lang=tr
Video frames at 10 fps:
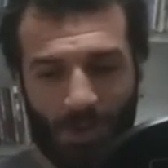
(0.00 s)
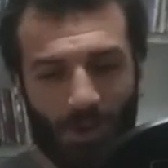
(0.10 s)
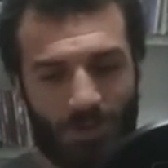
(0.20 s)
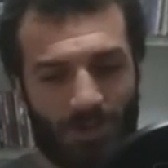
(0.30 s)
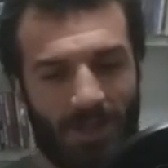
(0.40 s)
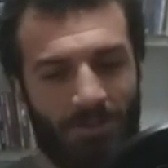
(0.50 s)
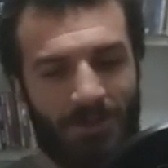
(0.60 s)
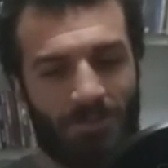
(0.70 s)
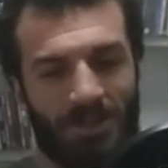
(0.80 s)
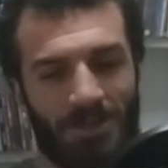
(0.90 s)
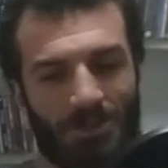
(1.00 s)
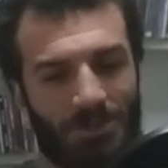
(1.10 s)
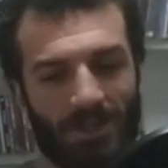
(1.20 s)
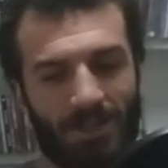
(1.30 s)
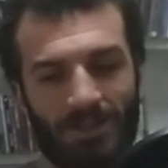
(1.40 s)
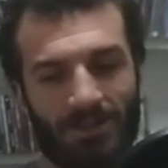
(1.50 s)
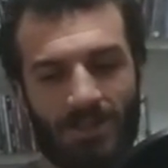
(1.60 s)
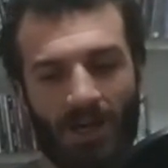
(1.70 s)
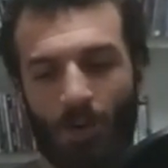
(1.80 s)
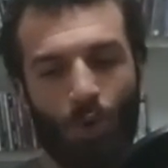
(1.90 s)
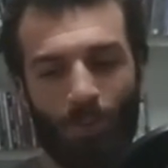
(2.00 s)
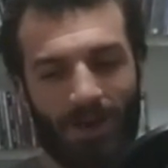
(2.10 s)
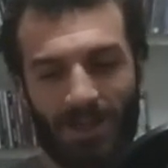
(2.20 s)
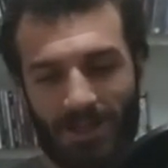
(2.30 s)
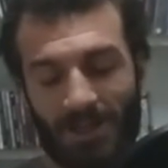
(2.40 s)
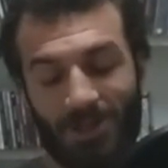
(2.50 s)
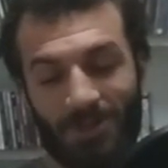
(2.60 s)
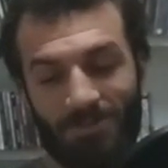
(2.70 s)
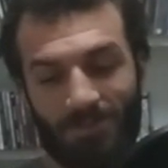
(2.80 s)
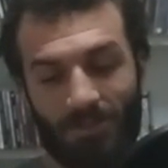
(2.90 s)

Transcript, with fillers: Közde ben bir insan olmaya geldim.